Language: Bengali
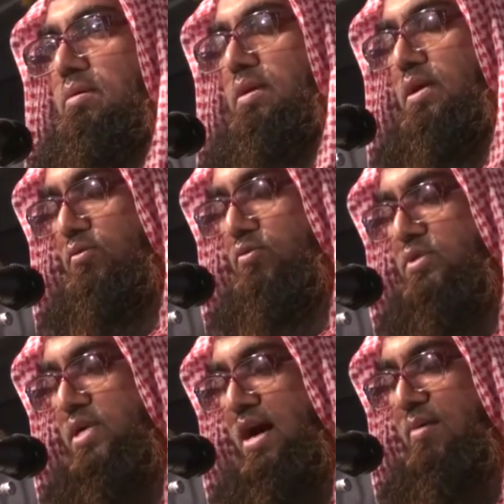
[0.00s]
কিন্তু
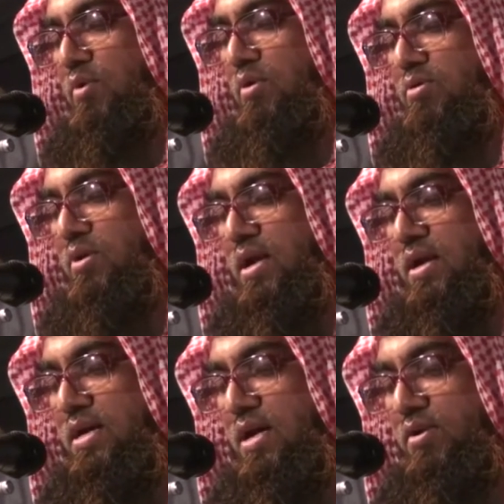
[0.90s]
সে আমল
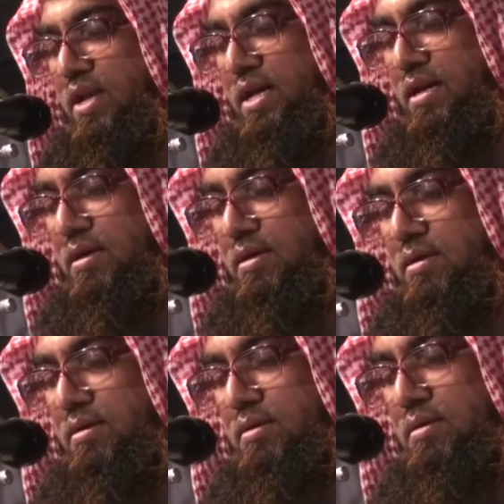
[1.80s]
করার কারণে
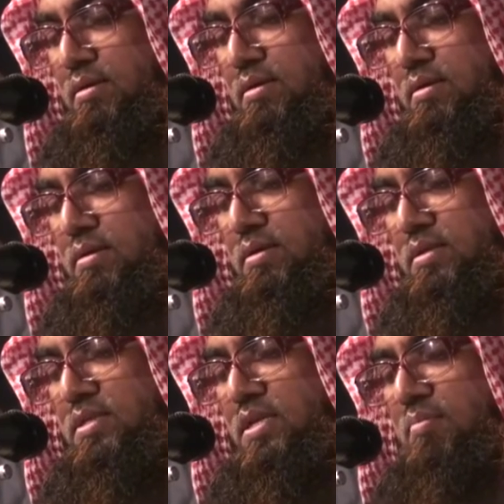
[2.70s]

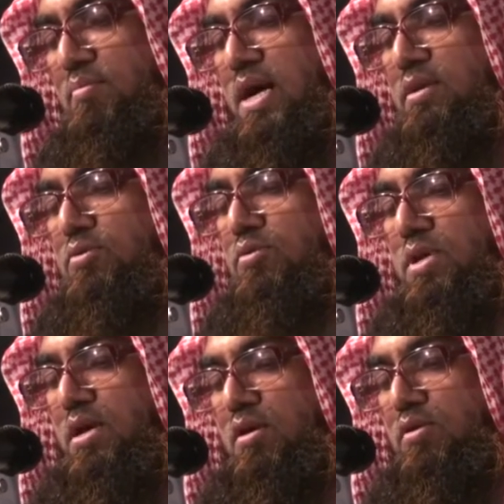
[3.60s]
সে
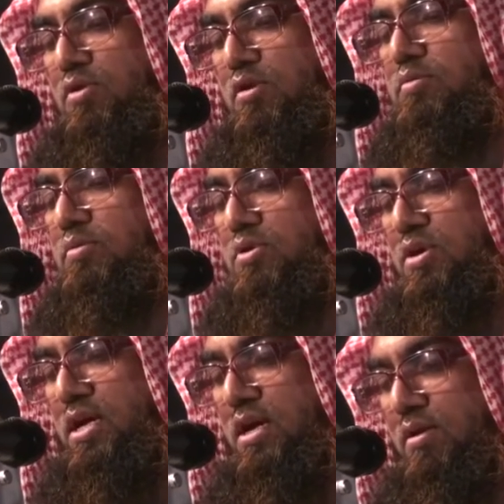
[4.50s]
মারদুদের অন্তর্ভুক্ত
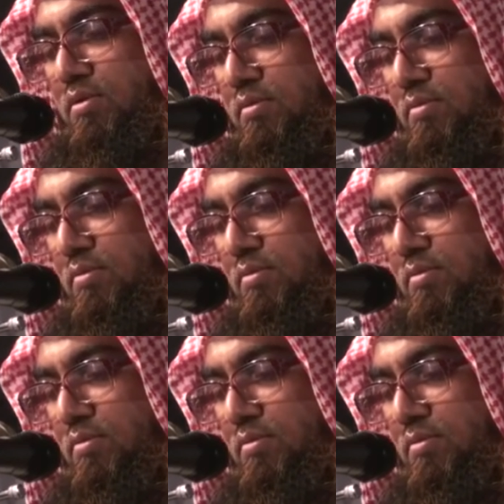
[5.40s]
হয়ে গেল